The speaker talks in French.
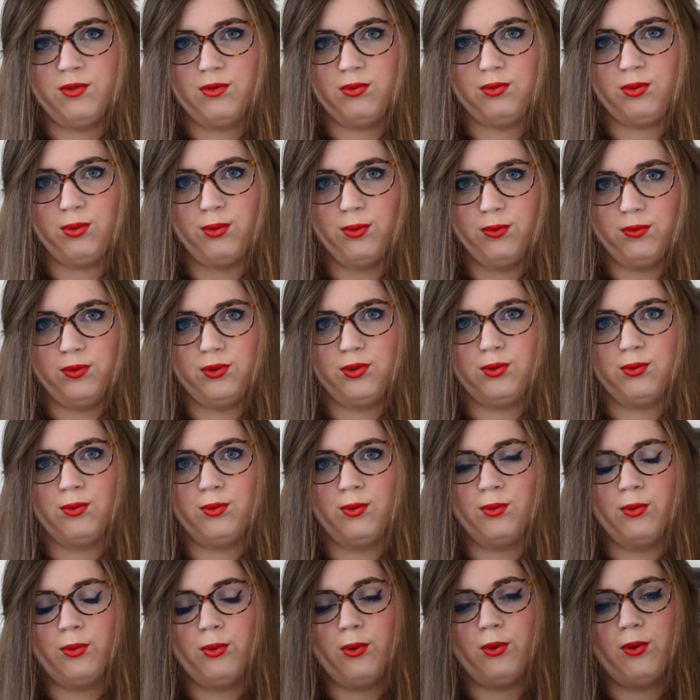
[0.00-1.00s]
je trouve
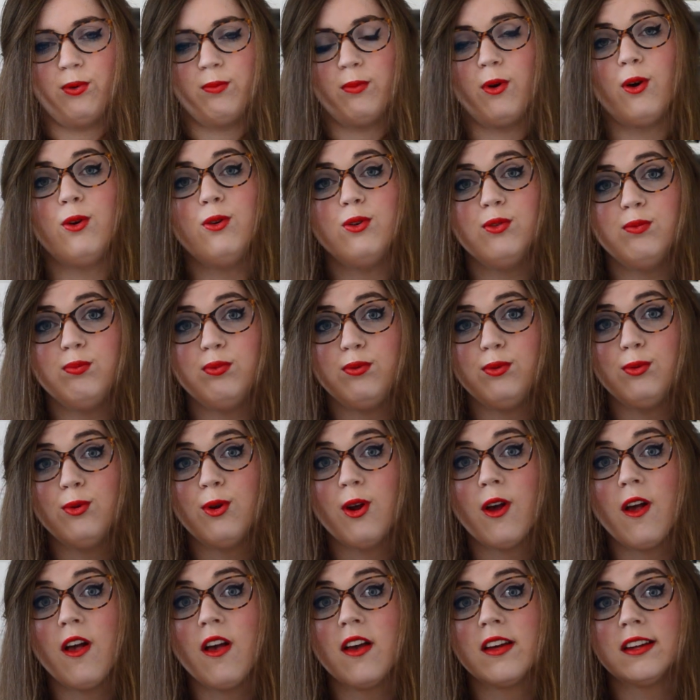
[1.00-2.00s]
son roman le plus